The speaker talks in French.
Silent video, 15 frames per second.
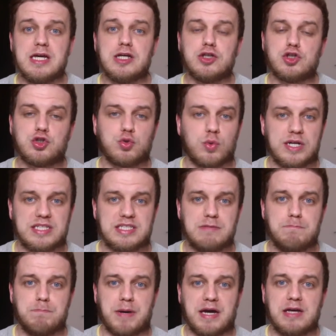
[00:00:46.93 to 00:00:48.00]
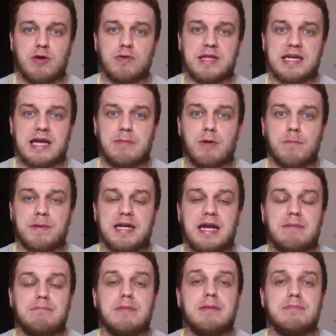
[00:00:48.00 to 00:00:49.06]
Sur la team Paris. on a également pris la
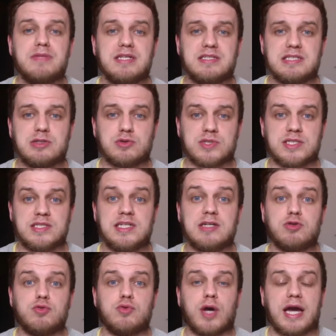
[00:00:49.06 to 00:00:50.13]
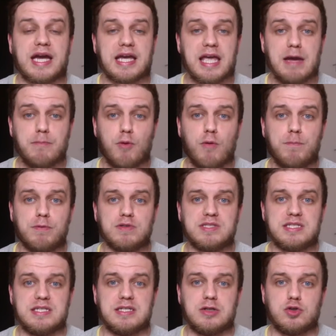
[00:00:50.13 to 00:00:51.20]
même décision, c'est-à-dire de ne rien
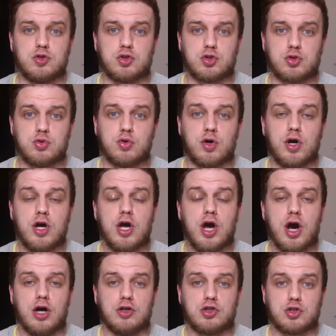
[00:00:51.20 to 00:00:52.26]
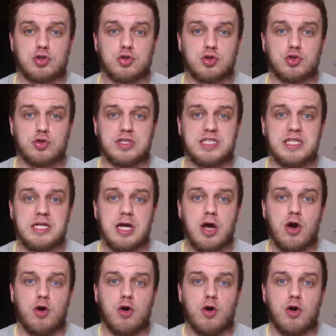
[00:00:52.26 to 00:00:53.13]
proposer sur euh, ce jeudi.